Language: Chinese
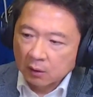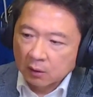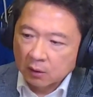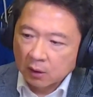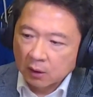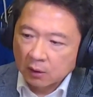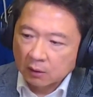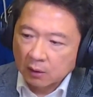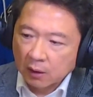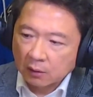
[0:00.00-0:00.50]

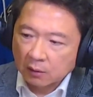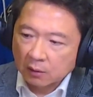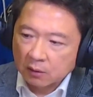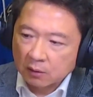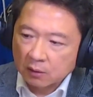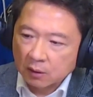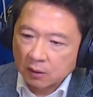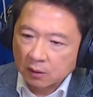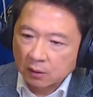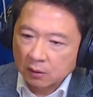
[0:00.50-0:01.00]
订单的
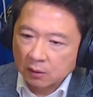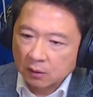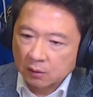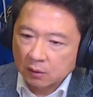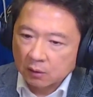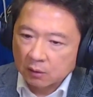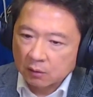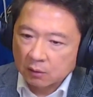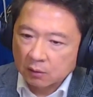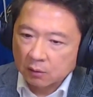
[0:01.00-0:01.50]
金额
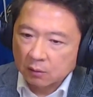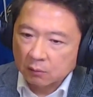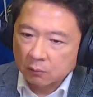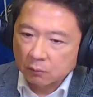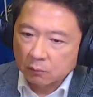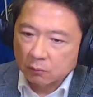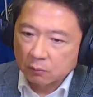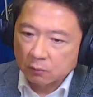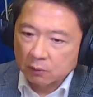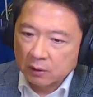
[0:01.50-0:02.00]
呢是
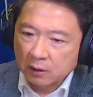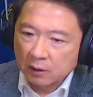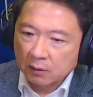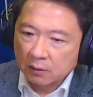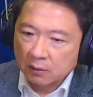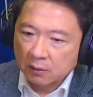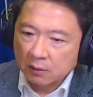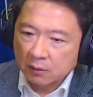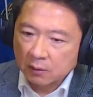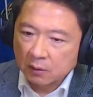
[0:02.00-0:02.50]
五
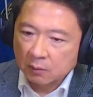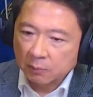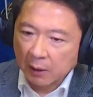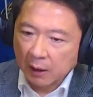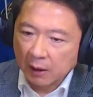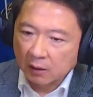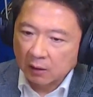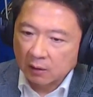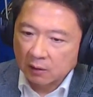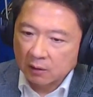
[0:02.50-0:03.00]
千四
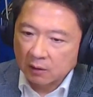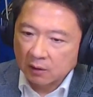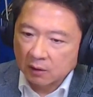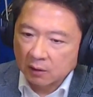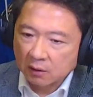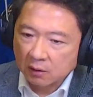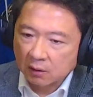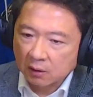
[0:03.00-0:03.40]
百零七